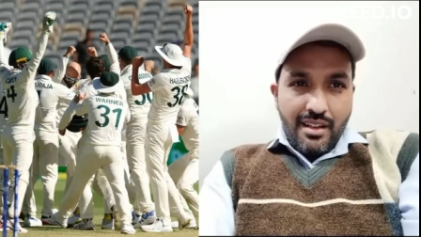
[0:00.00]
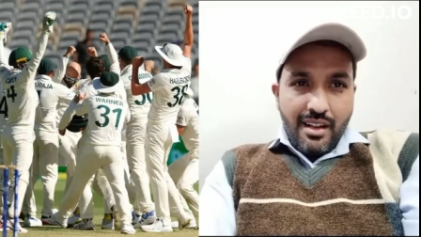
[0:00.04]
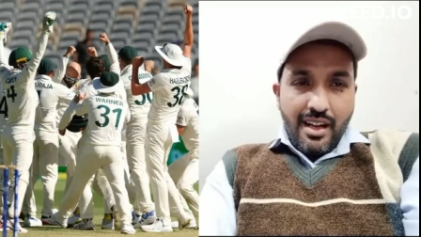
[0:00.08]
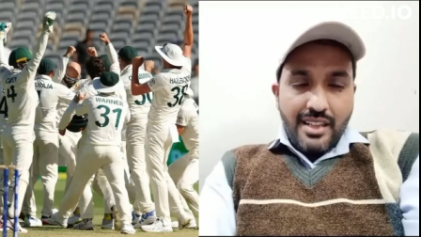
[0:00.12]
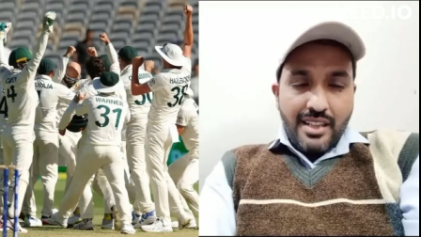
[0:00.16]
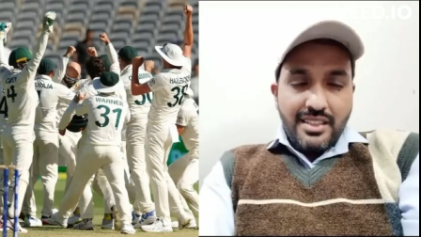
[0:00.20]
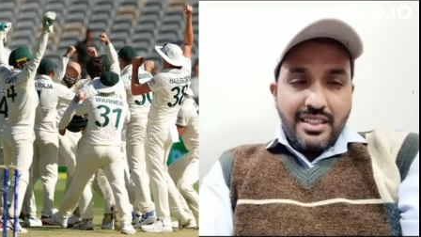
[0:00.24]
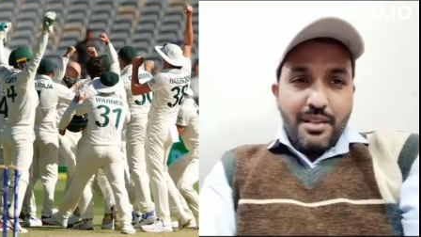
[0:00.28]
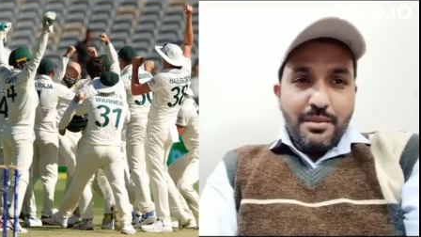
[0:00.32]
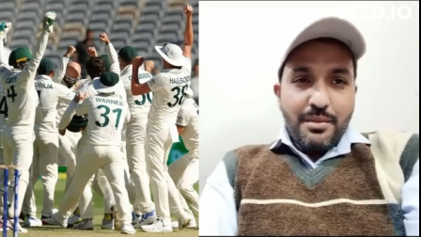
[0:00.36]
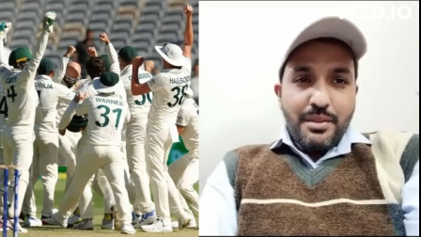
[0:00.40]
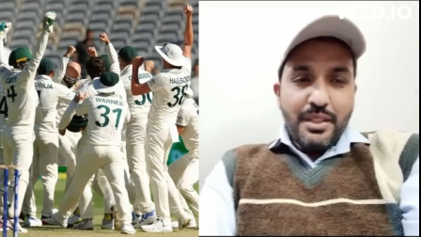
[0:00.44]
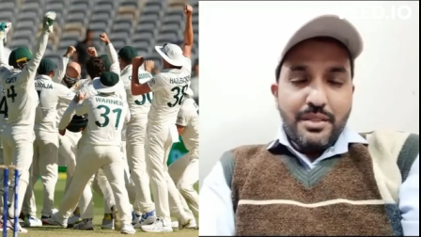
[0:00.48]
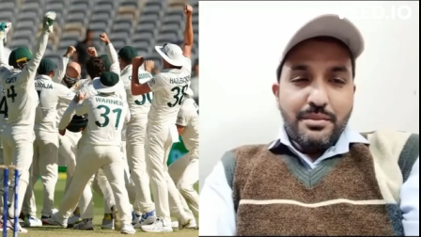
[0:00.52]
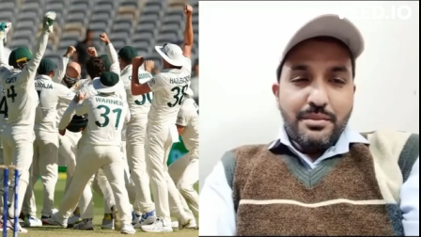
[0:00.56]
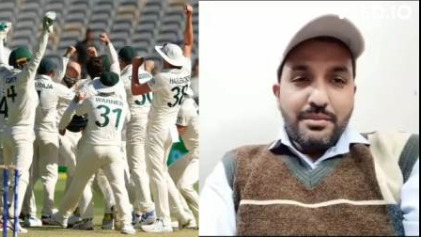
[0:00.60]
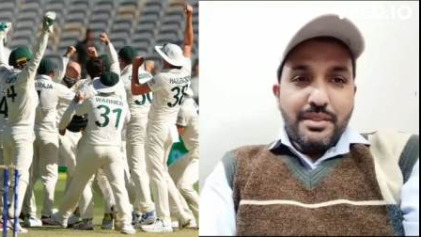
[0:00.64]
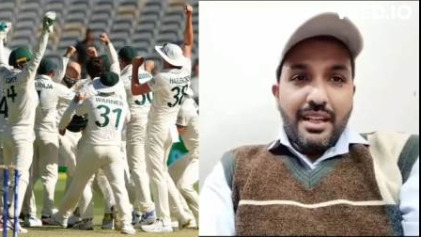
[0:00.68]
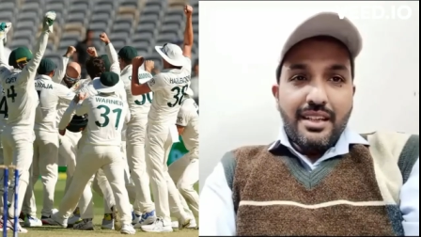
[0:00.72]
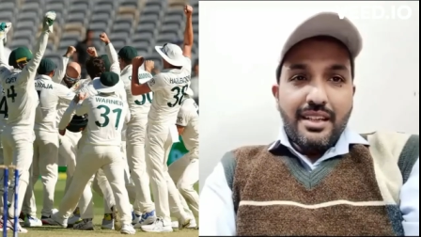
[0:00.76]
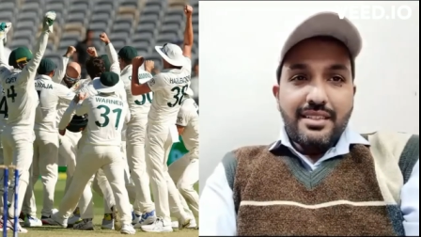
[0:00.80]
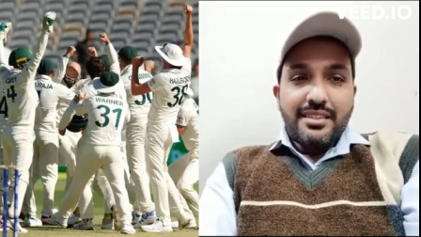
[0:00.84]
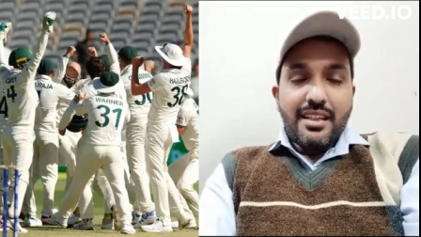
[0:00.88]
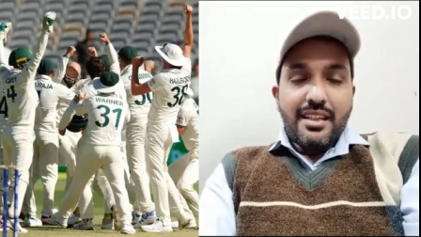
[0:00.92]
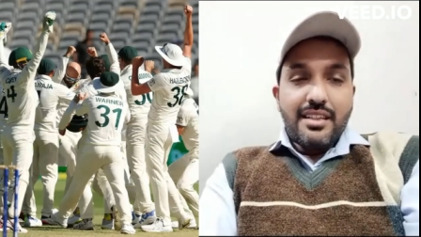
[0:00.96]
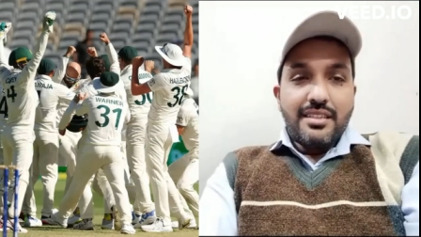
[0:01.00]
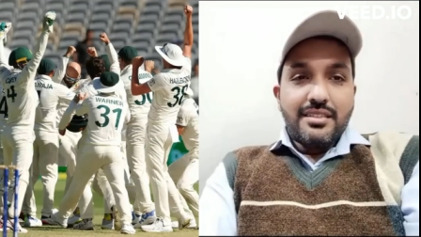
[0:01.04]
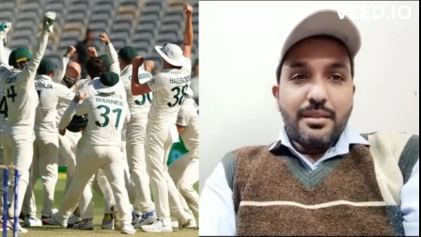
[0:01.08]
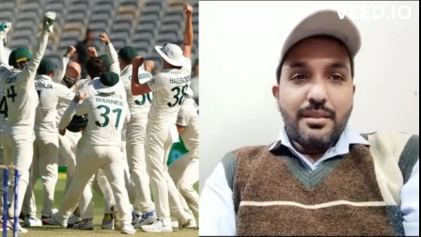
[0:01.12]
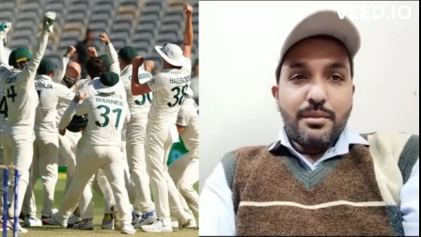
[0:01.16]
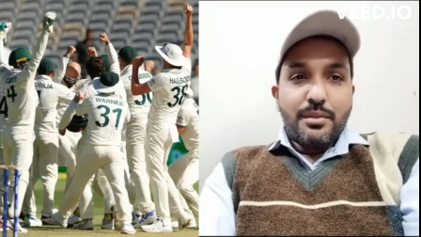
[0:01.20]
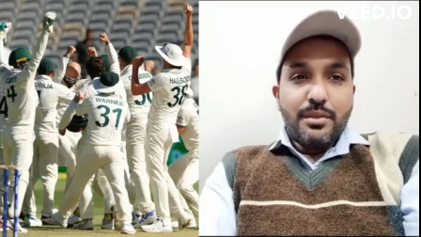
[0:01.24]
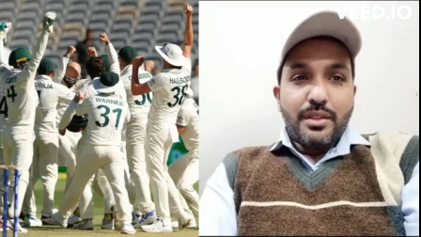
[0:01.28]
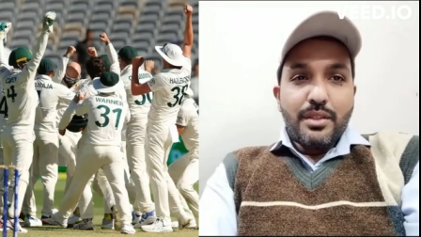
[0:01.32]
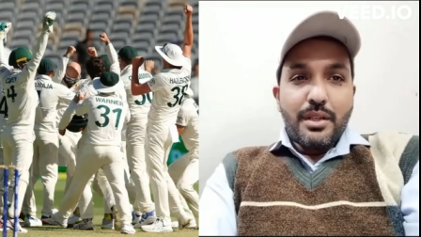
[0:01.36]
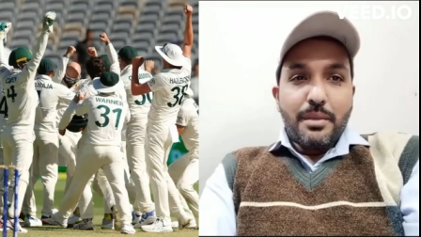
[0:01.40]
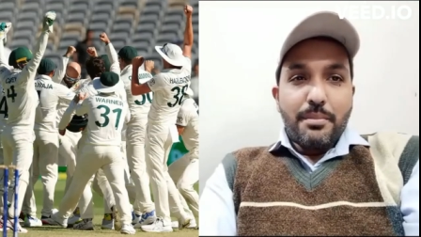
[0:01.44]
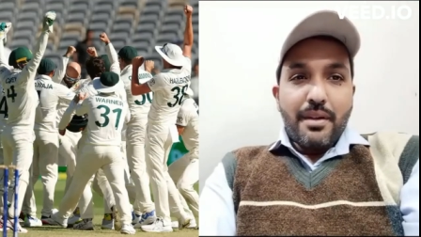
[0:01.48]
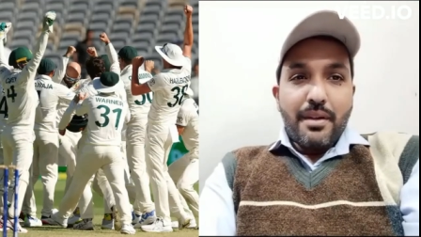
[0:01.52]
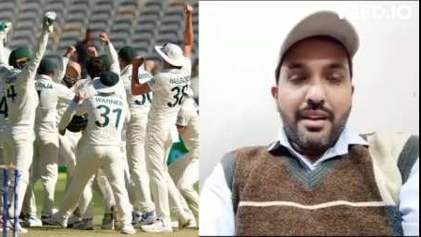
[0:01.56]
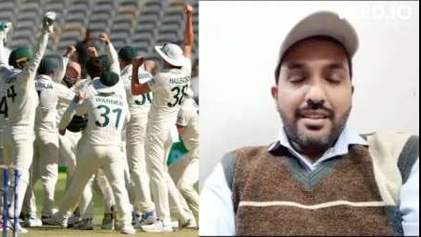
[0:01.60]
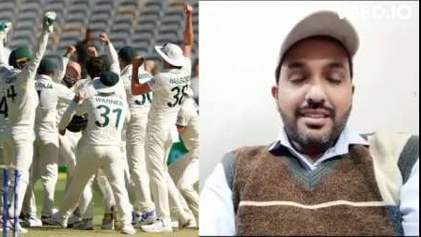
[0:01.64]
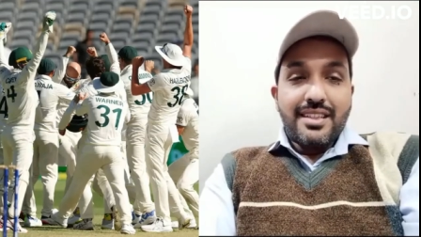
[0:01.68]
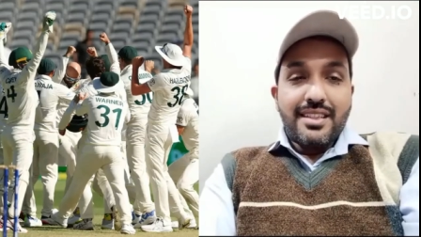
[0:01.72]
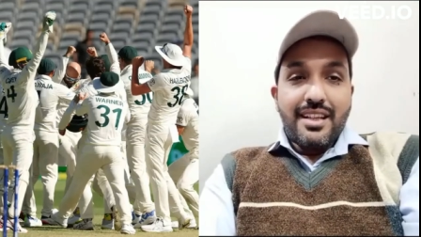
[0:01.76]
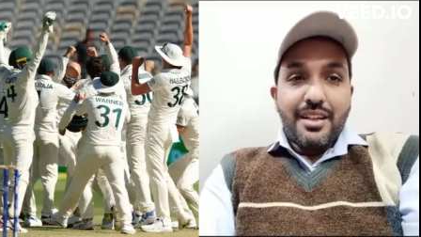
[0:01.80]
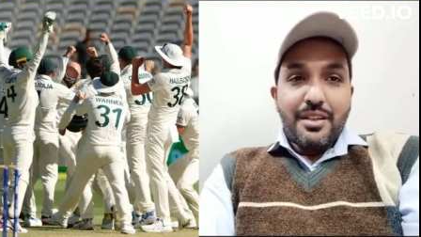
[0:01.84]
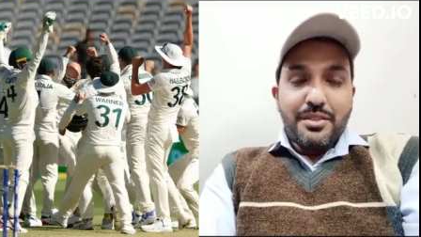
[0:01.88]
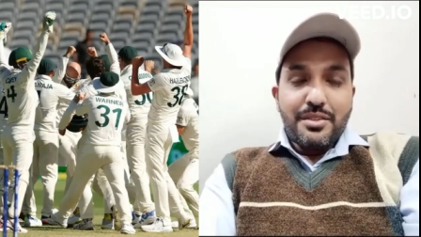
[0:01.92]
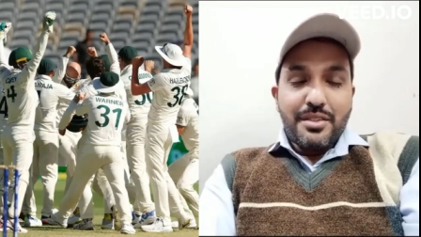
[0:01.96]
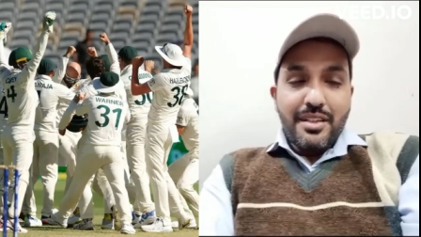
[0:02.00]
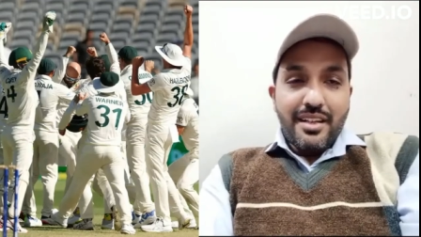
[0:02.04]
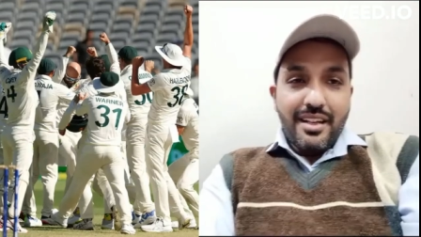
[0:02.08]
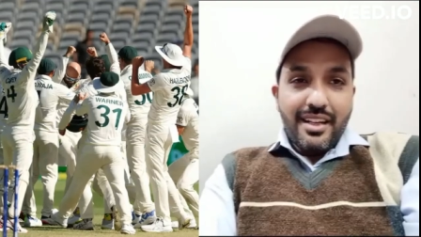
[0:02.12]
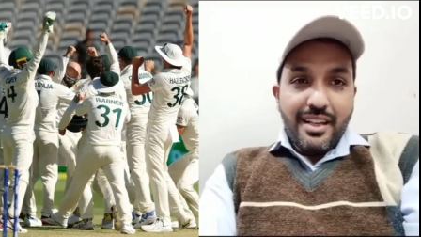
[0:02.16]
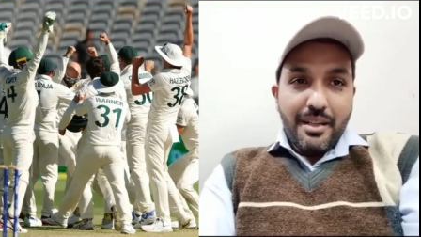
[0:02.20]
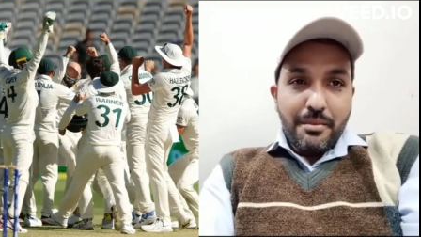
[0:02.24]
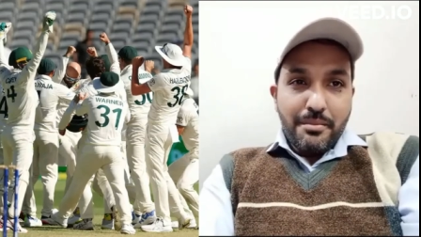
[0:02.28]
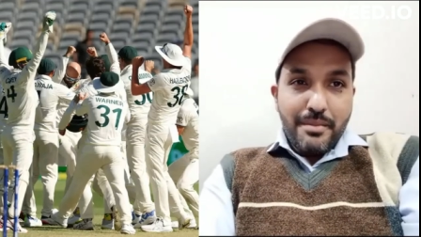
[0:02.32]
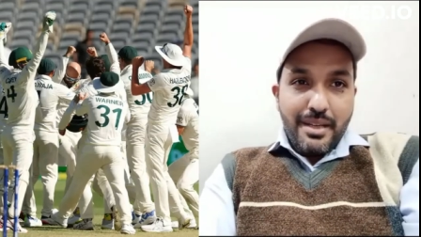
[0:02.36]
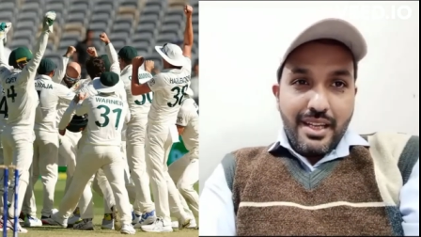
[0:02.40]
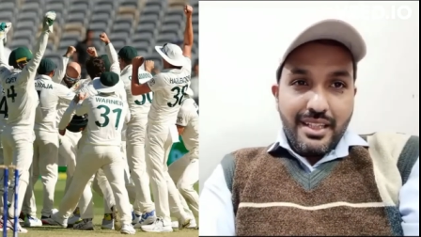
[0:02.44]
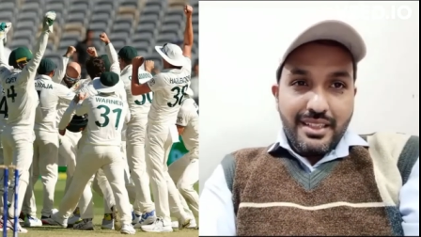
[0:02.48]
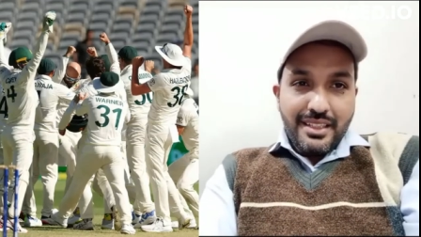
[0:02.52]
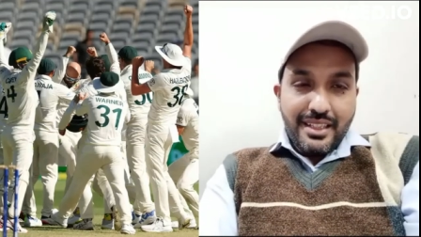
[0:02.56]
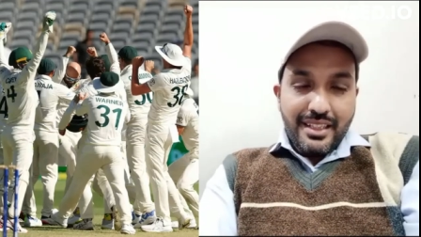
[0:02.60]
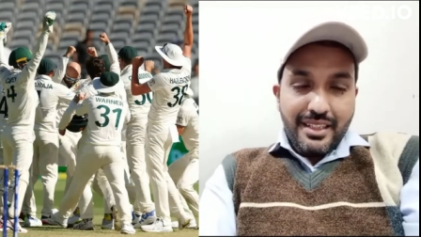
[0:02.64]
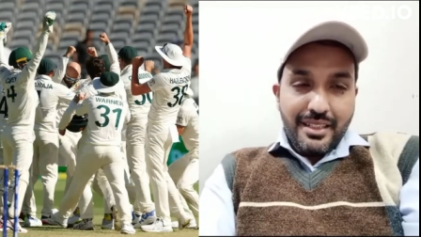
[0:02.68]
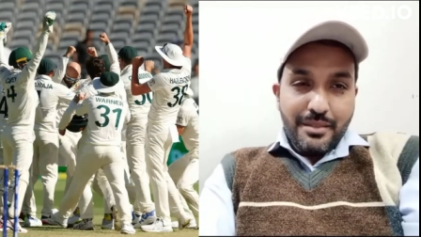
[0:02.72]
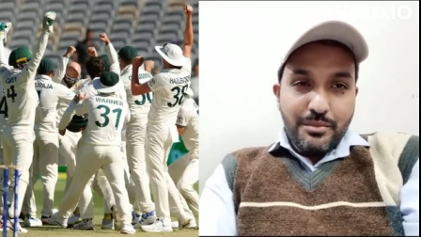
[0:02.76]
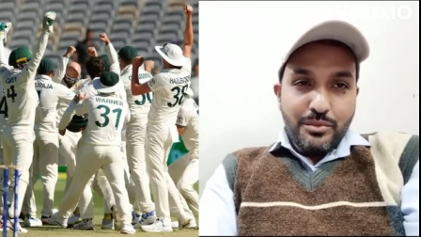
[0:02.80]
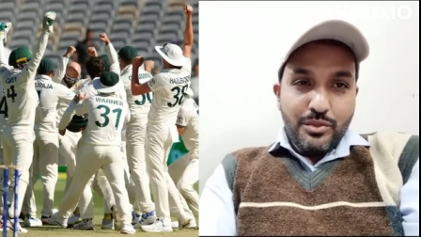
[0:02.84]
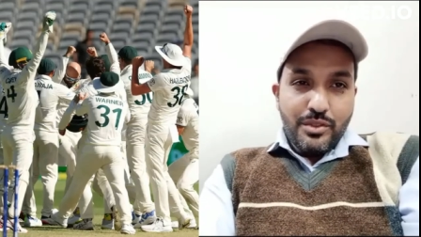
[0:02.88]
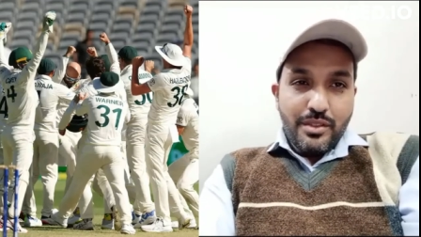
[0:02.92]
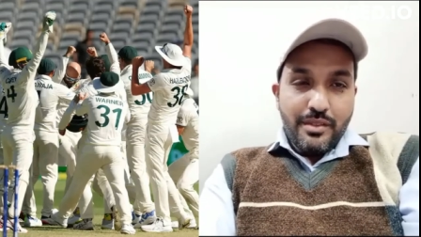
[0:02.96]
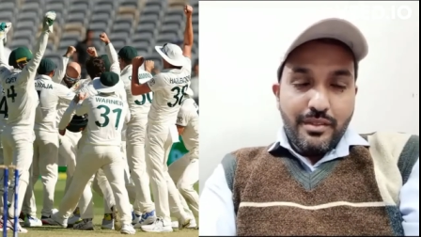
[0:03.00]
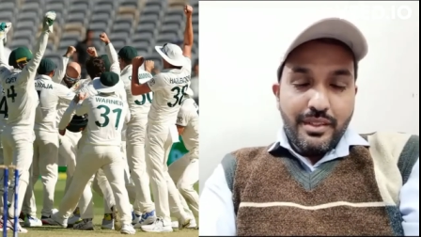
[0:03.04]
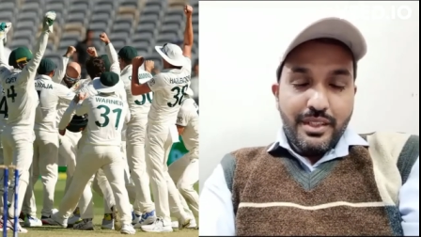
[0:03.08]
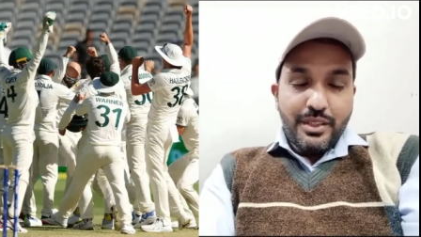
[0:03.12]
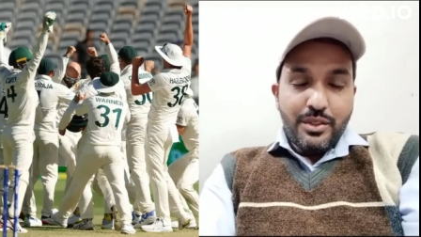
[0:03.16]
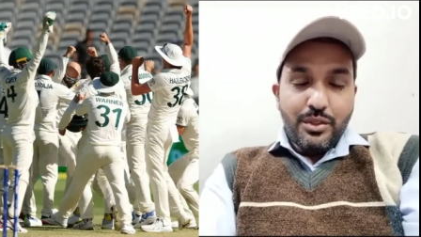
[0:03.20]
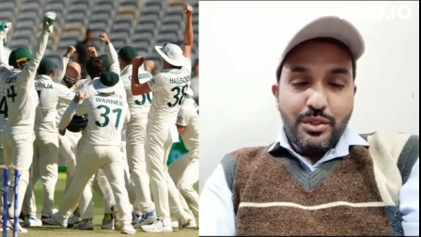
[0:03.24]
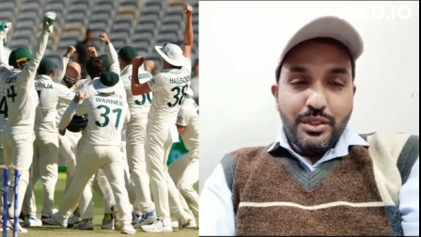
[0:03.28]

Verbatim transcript: अस्सलाम वालेकुम क्या हाल चाल है सब लोग पाकिस्तान ऑस्ट्रेलिया का मैच ख़त्म हुए हुए